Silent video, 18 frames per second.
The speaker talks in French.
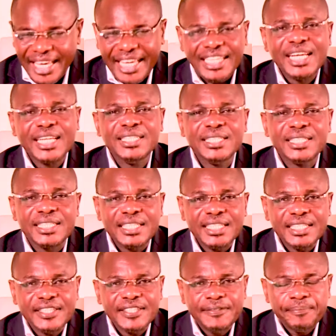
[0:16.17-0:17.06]
est
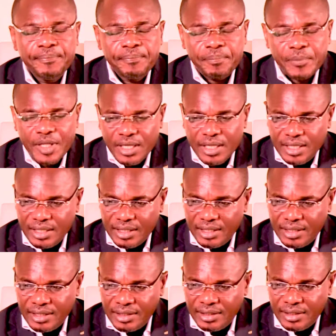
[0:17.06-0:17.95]
réalisé
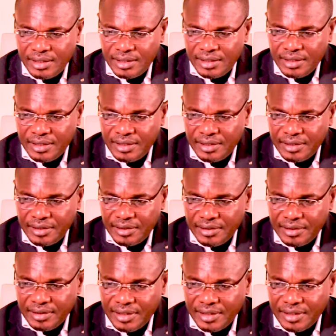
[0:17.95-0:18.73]
euh,